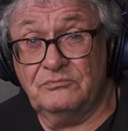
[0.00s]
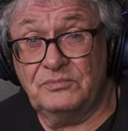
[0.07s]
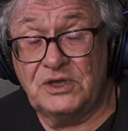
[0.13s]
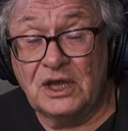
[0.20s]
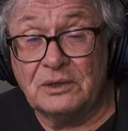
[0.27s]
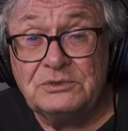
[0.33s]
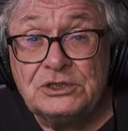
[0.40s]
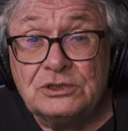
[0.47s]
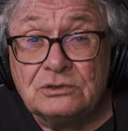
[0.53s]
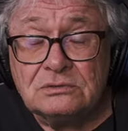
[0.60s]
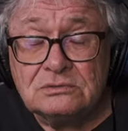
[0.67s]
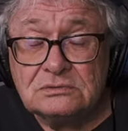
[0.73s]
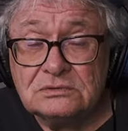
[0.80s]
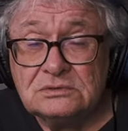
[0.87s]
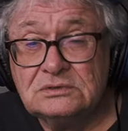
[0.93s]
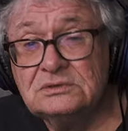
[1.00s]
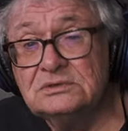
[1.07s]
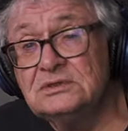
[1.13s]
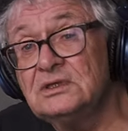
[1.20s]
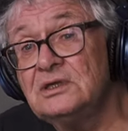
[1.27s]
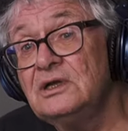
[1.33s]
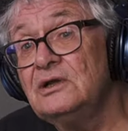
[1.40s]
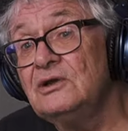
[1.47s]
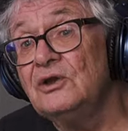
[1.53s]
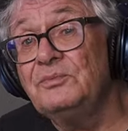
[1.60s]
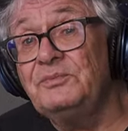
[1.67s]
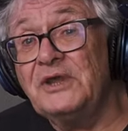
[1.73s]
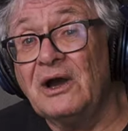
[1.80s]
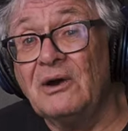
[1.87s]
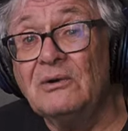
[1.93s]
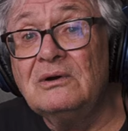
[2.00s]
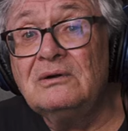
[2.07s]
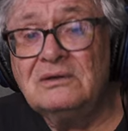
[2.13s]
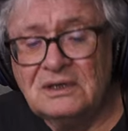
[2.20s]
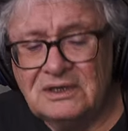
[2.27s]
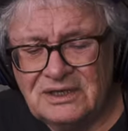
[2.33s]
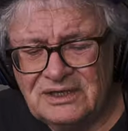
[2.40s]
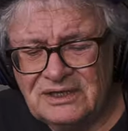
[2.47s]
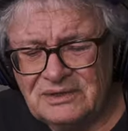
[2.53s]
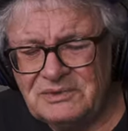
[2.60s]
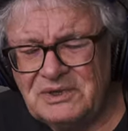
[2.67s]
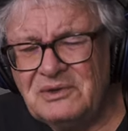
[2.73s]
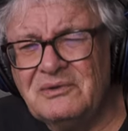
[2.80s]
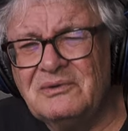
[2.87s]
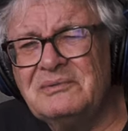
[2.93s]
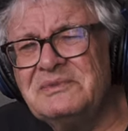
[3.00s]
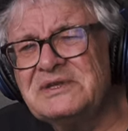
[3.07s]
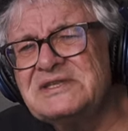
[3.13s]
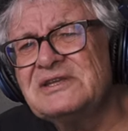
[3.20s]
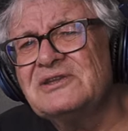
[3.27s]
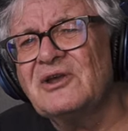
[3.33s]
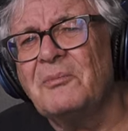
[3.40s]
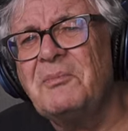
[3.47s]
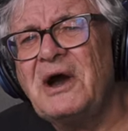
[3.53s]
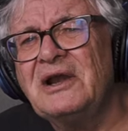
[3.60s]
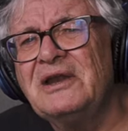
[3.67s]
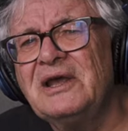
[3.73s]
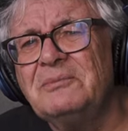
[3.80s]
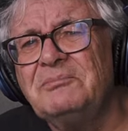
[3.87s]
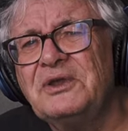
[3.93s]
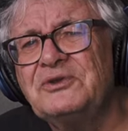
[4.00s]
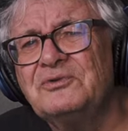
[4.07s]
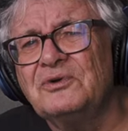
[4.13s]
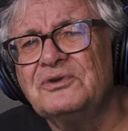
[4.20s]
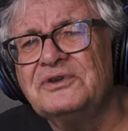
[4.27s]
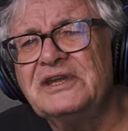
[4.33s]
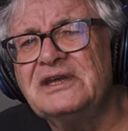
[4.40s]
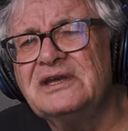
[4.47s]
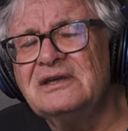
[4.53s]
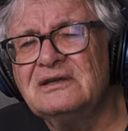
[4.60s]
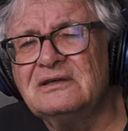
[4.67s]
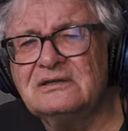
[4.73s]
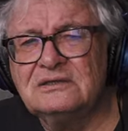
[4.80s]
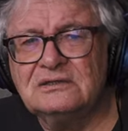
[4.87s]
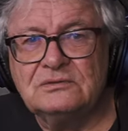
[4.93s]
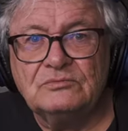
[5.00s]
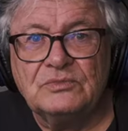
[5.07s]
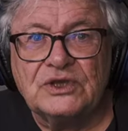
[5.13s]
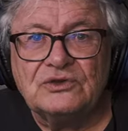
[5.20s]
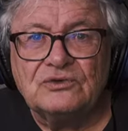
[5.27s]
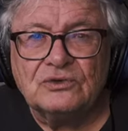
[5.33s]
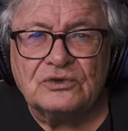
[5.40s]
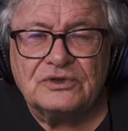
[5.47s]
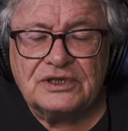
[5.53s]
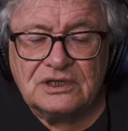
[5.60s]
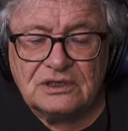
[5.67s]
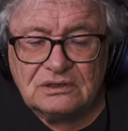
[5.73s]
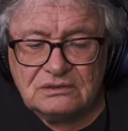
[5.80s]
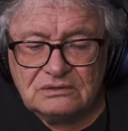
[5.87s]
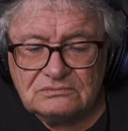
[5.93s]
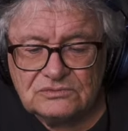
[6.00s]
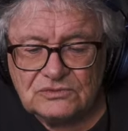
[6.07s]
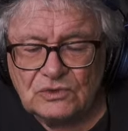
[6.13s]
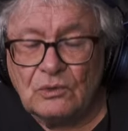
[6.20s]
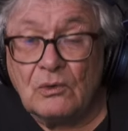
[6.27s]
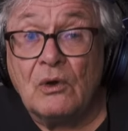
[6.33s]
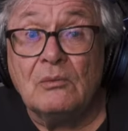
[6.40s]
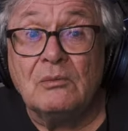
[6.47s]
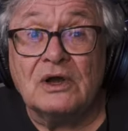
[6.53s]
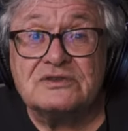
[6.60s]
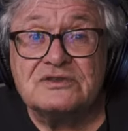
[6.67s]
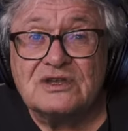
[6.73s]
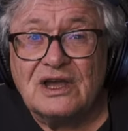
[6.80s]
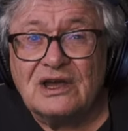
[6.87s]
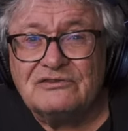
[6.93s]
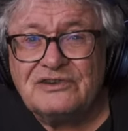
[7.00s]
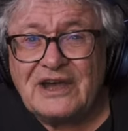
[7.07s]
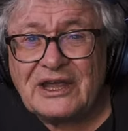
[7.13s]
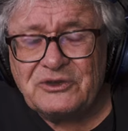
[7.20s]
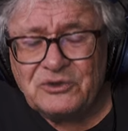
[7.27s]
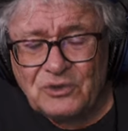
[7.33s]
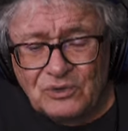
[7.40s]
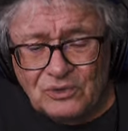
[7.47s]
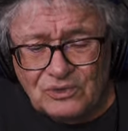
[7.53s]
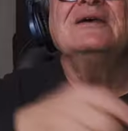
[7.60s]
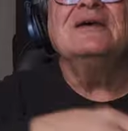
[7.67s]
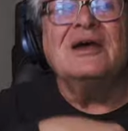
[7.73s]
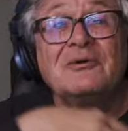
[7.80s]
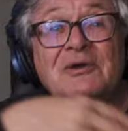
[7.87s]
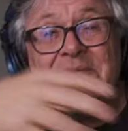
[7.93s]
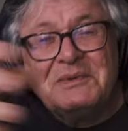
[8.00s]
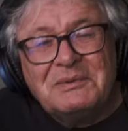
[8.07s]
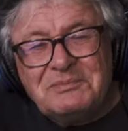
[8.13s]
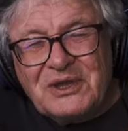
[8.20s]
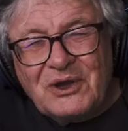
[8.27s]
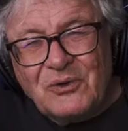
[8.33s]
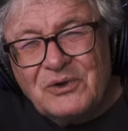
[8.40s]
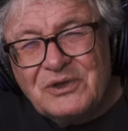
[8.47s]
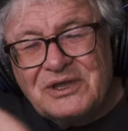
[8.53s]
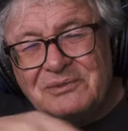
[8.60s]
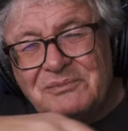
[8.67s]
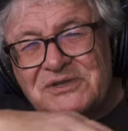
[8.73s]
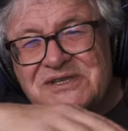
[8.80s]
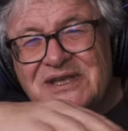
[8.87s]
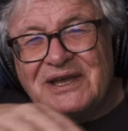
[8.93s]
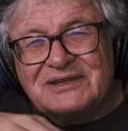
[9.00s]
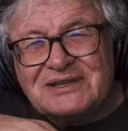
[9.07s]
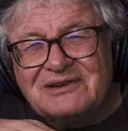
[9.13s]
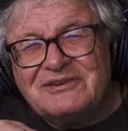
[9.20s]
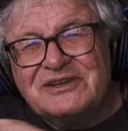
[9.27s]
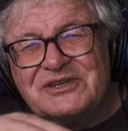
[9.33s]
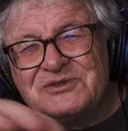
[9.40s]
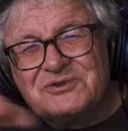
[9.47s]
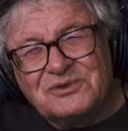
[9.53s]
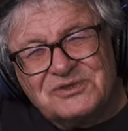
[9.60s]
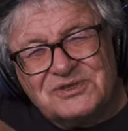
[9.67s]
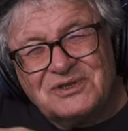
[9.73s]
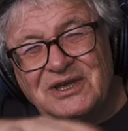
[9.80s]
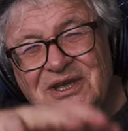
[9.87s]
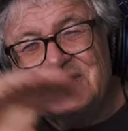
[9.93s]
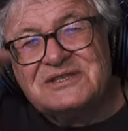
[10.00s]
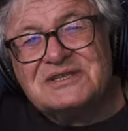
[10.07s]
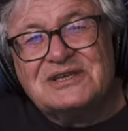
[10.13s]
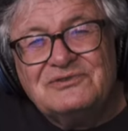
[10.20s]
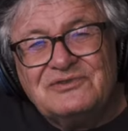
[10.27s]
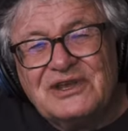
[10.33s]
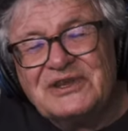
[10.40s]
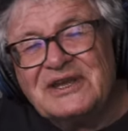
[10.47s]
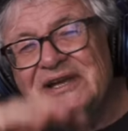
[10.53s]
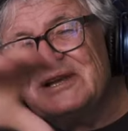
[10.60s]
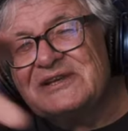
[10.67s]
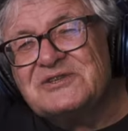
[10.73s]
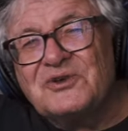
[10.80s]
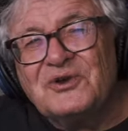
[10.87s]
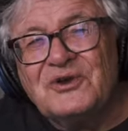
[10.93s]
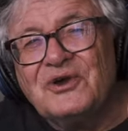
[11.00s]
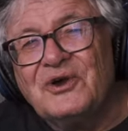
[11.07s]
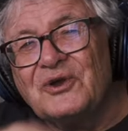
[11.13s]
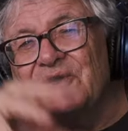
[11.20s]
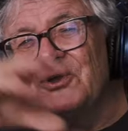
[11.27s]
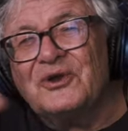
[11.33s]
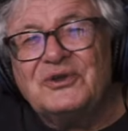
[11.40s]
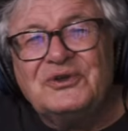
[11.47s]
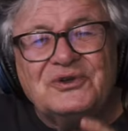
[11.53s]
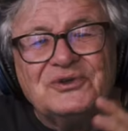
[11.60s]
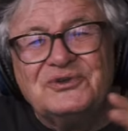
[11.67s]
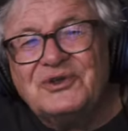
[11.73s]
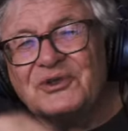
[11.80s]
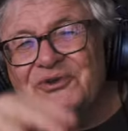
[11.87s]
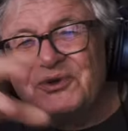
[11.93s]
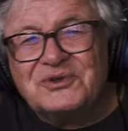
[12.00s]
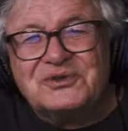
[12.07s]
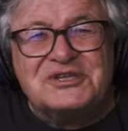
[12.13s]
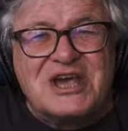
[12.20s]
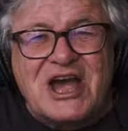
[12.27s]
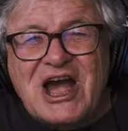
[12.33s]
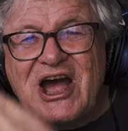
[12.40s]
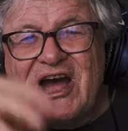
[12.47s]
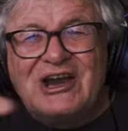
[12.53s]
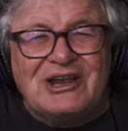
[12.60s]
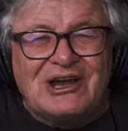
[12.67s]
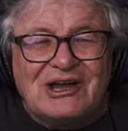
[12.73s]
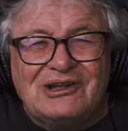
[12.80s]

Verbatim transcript: Pierre Michon. Le Pierrot, il me dit, oh, mais si t'en parlais à Bétourné, Bétourné, Bon, oh, moi, c'était un vague nom. Ah eh oui, mais Pierrot commencé à travailler sur ce, ce qui deviendrait là, ce recueil d'entretiens,